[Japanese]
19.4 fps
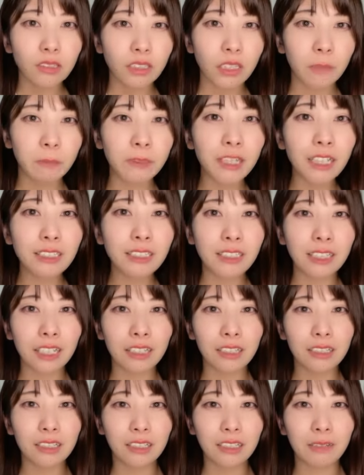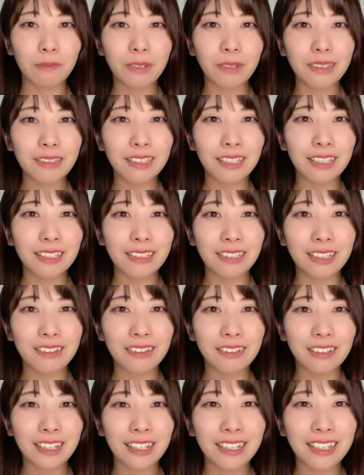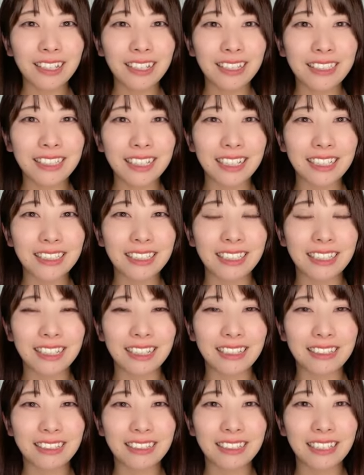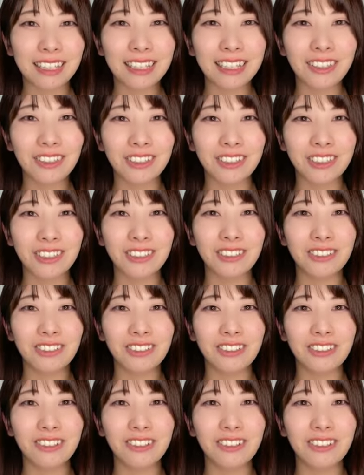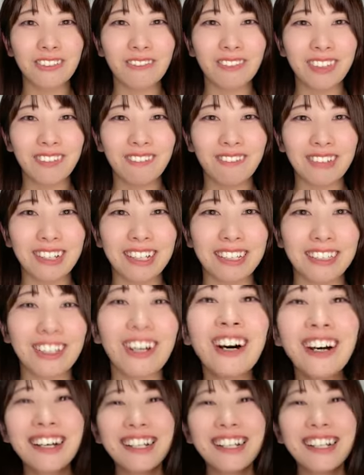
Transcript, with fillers: サプライズ兼ねて黙って行ったのに花屋探したら駅の集合のメンバーと